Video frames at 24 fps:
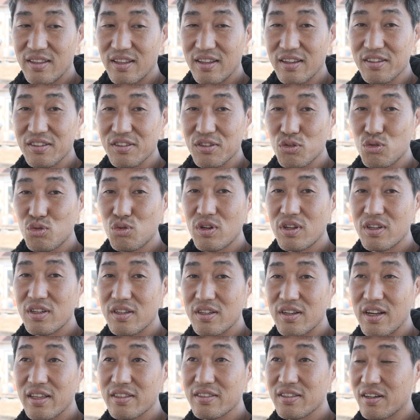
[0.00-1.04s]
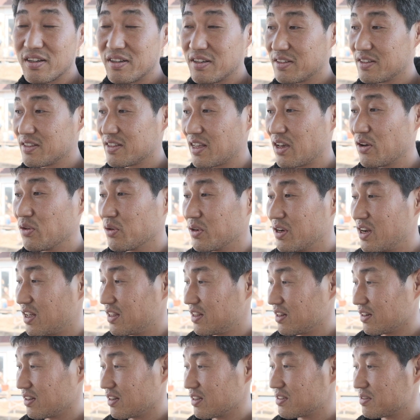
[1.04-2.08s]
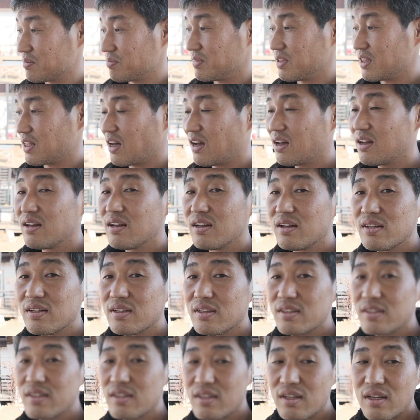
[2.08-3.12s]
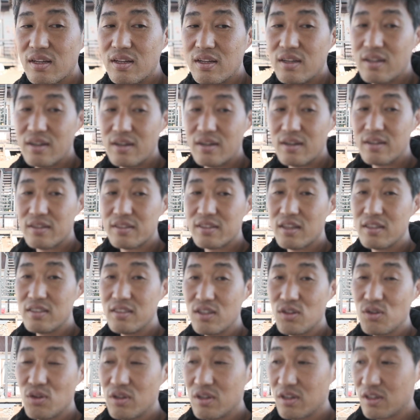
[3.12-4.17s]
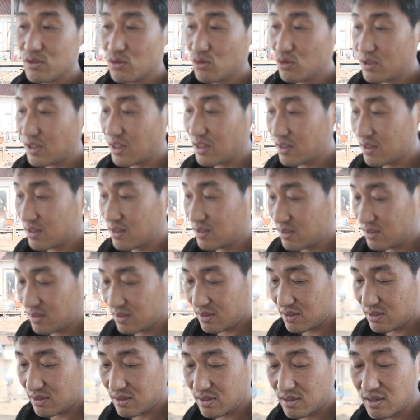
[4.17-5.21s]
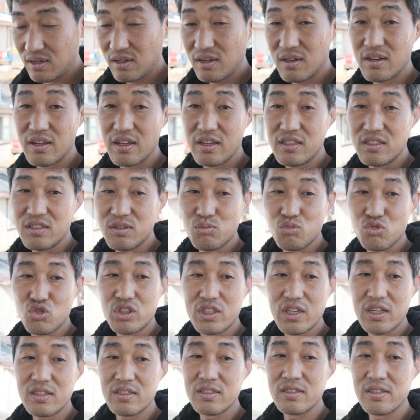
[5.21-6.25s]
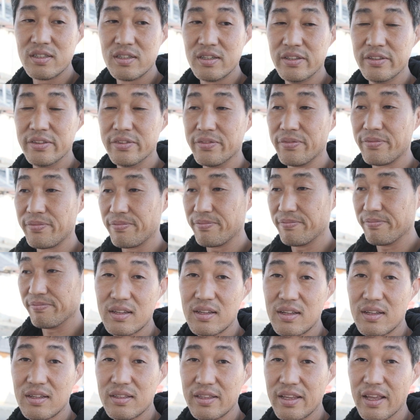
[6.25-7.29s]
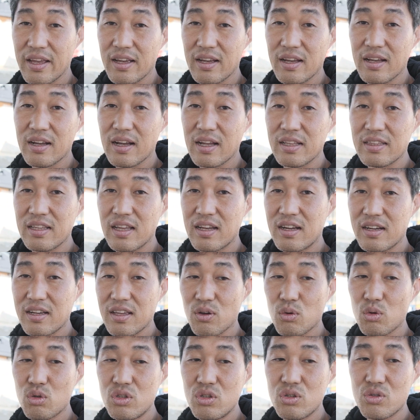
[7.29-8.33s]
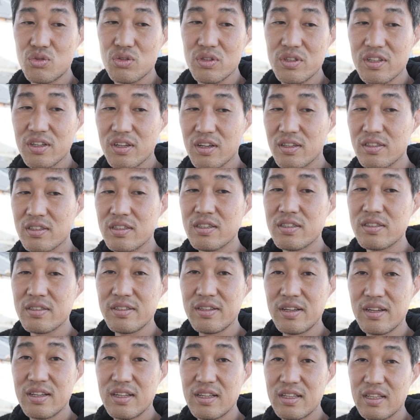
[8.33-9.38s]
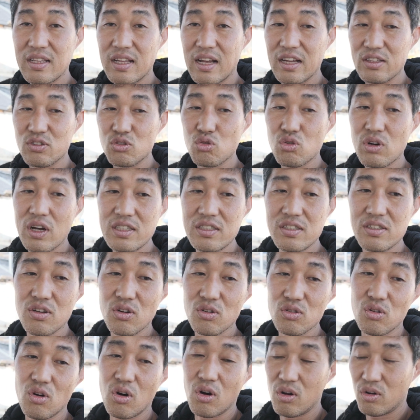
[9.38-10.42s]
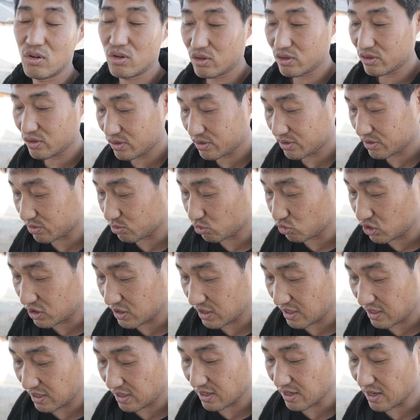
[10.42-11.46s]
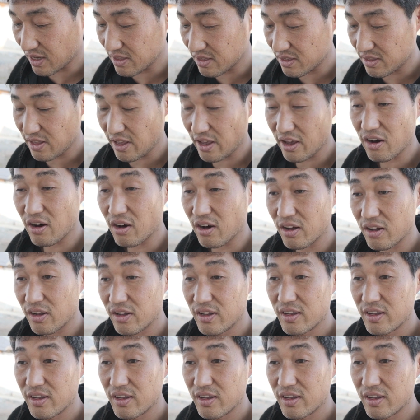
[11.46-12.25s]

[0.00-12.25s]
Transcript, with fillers: 이건 수리를 해서 사용을 해야 될 것 같습니다. 어, 대체로 이런 투사이클 엔진 문제는 음, 네, 간단하게 고칠 수 있는 거는 한두 가지 정도 문제가 있는데요.